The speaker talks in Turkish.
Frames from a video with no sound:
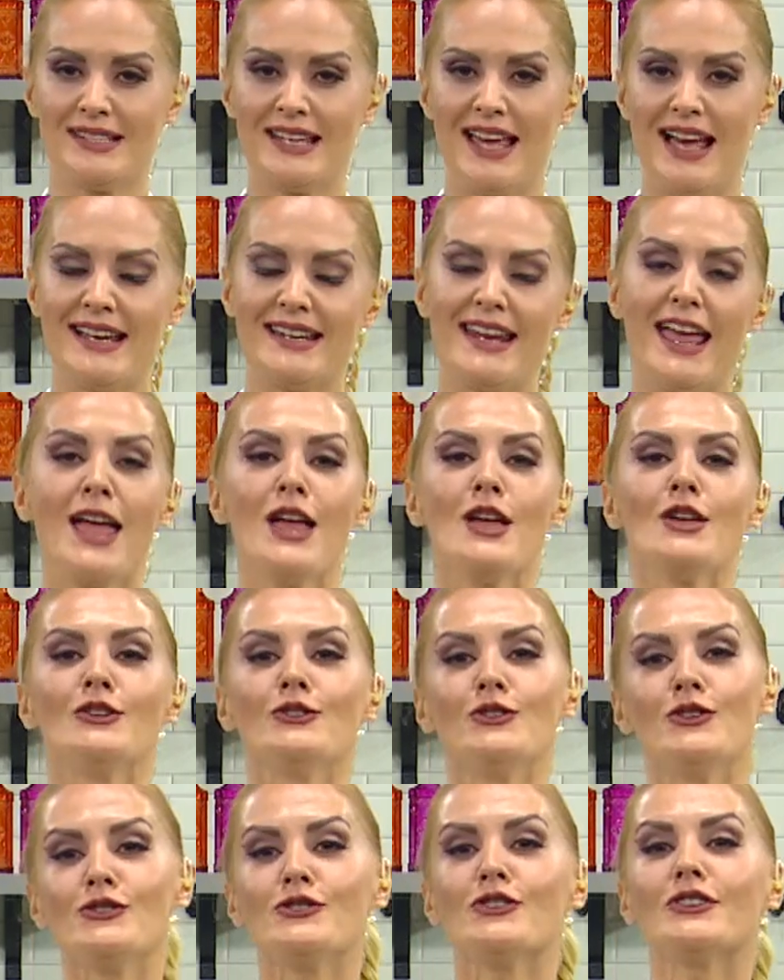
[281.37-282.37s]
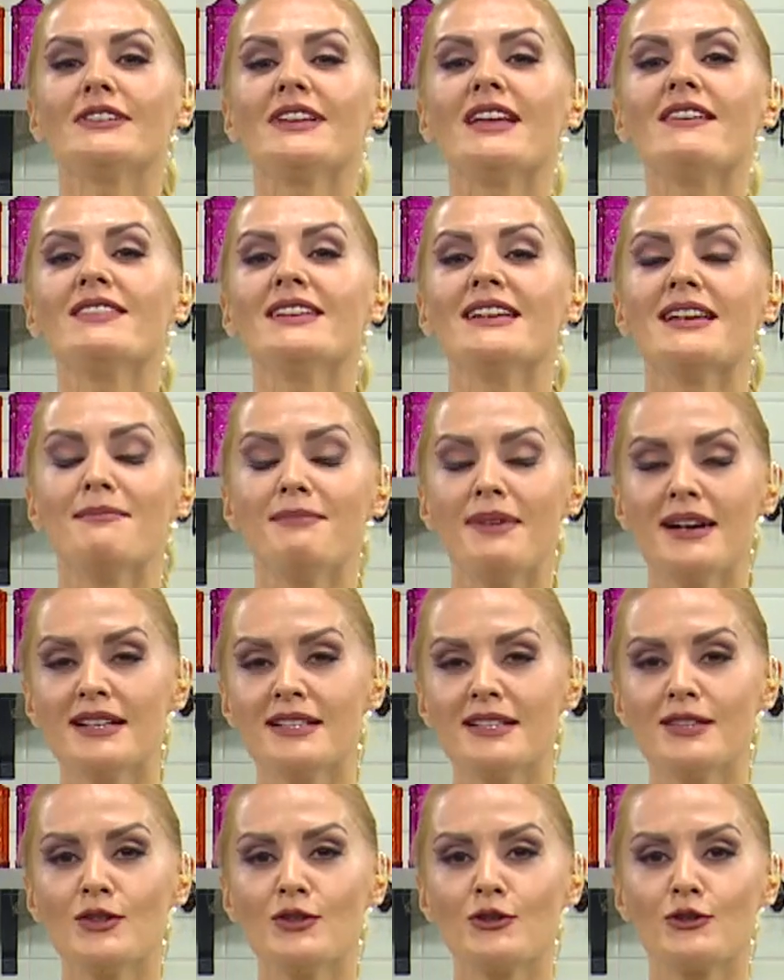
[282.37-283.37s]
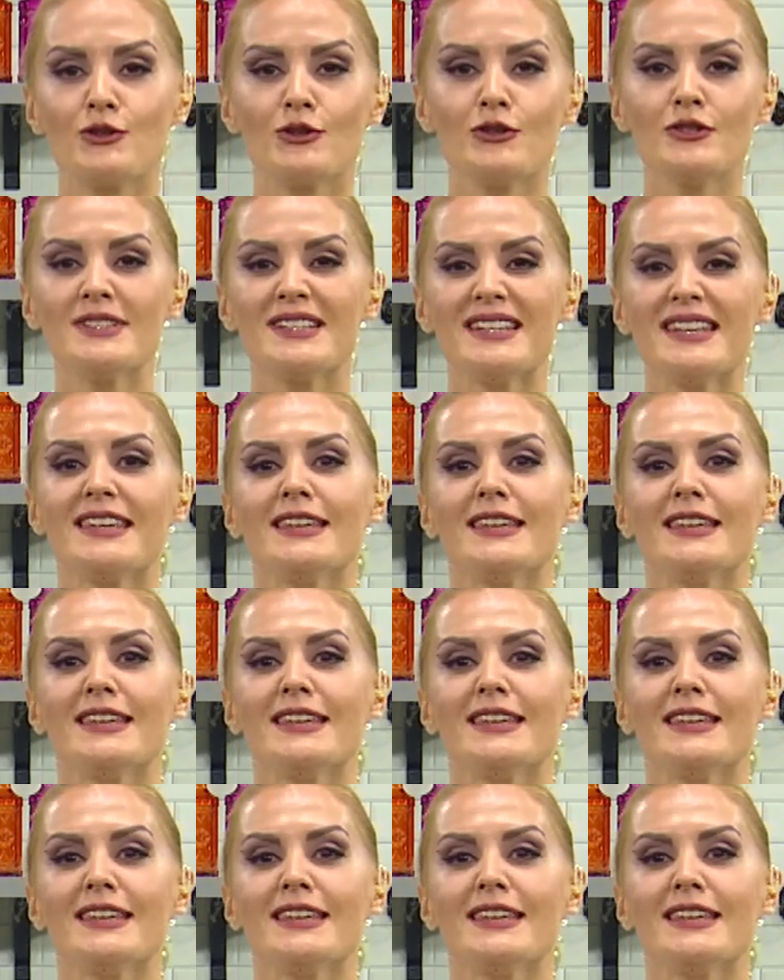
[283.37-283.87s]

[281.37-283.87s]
Yani düşük devirle başlıyorsunuz,